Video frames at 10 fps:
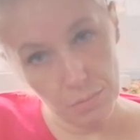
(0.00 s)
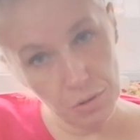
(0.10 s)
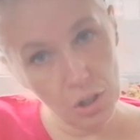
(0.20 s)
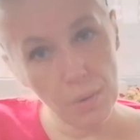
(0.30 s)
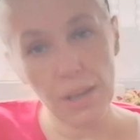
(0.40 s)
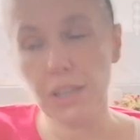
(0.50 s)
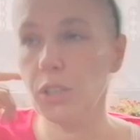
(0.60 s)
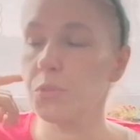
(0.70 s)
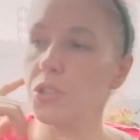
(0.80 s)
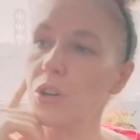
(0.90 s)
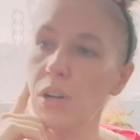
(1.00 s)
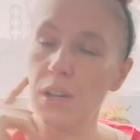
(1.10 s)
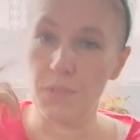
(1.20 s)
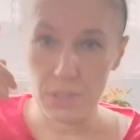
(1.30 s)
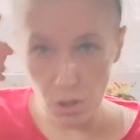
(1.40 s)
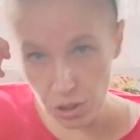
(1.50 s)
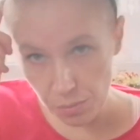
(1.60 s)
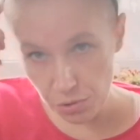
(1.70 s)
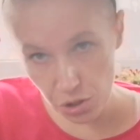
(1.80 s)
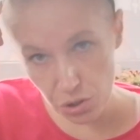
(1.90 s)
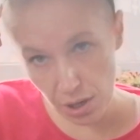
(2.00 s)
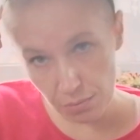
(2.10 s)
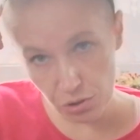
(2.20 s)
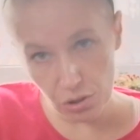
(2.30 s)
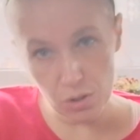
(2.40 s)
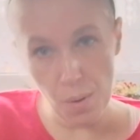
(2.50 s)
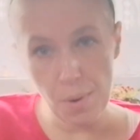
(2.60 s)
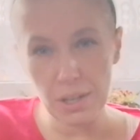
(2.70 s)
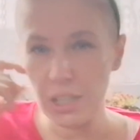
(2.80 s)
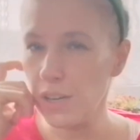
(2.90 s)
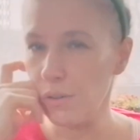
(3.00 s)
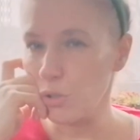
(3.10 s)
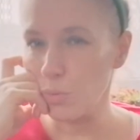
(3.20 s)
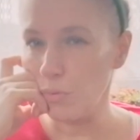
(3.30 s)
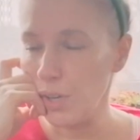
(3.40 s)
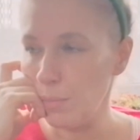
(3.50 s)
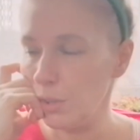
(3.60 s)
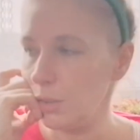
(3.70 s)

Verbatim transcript: Mikołajki do przedszkola, więc o nie pożyczyłam, czy to są amelki, nie wiem, czy już mówiłam o